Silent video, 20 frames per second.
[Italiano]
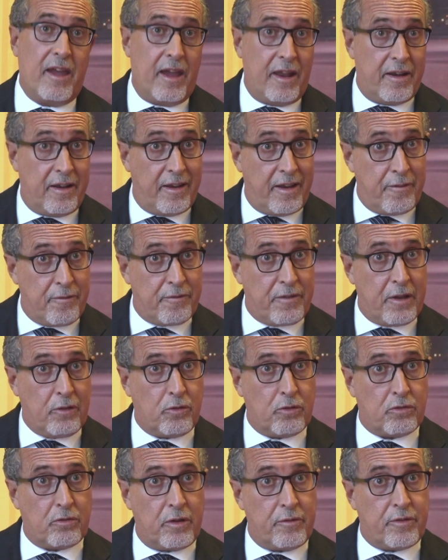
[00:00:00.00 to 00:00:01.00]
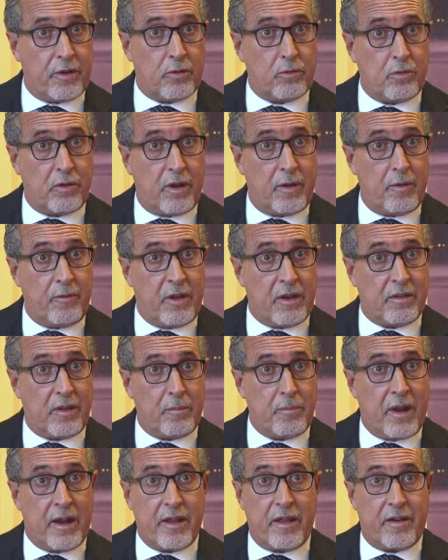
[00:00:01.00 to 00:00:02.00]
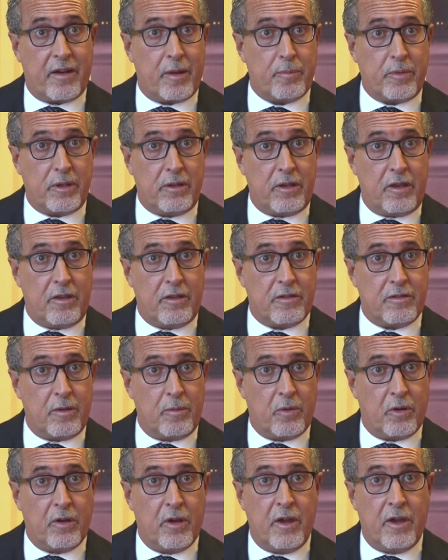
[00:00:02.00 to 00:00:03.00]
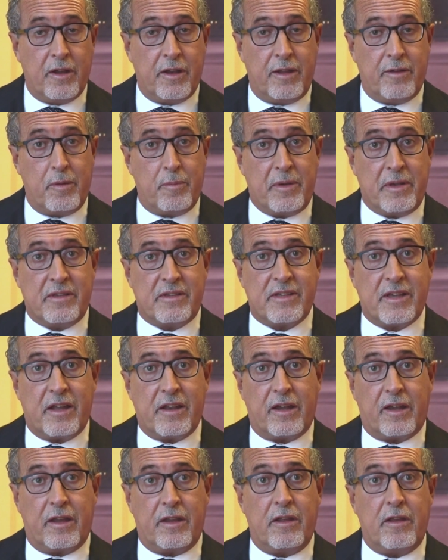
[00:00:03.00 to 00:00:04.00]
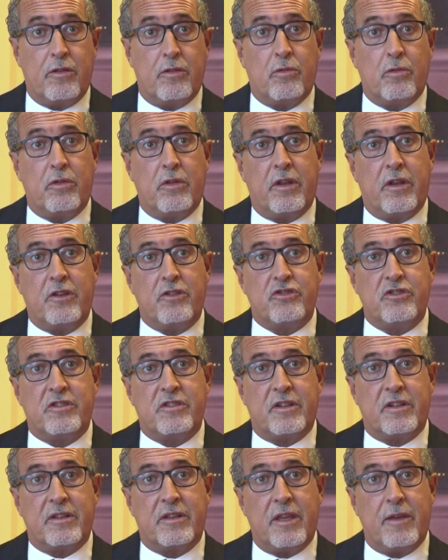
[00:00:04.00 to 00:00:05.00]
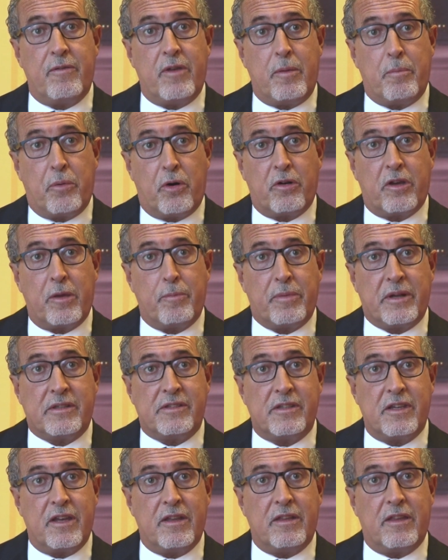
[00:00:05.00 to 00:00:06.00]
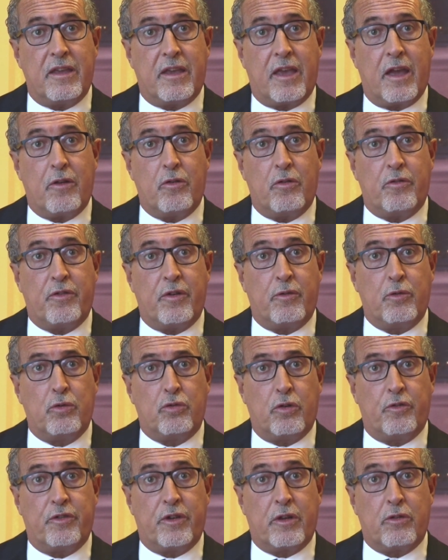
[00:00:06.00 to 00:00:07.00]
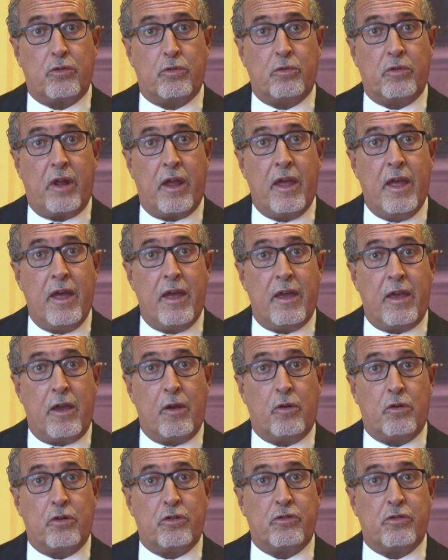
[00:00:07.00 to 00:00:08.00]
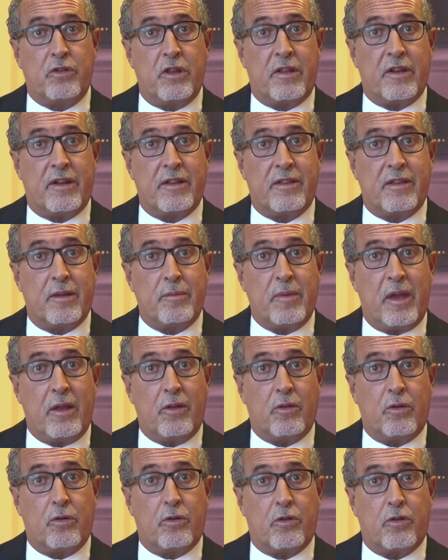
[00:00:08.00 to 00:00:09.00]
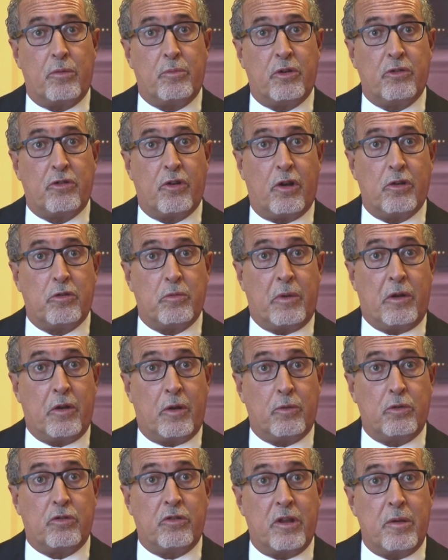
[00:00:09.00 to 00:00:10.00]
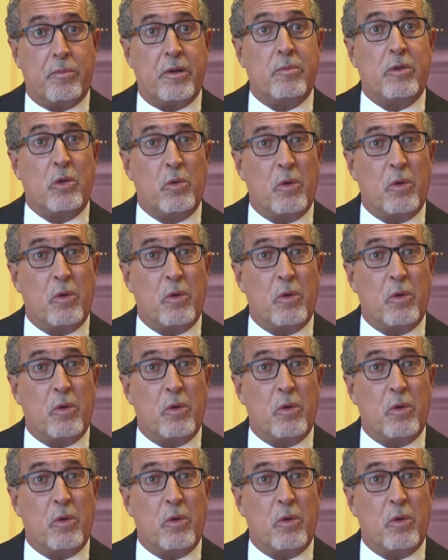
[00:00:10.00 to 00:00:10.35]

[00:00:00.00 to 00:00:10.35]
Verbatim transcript: e l'effetto sulle fratture vertebrali è rapidissimo. Deve pensare che negli studi registrativi i pochi pazienti che hanno avuto fratture in corso di trattamento con Romosolsva hanno avuto nei primi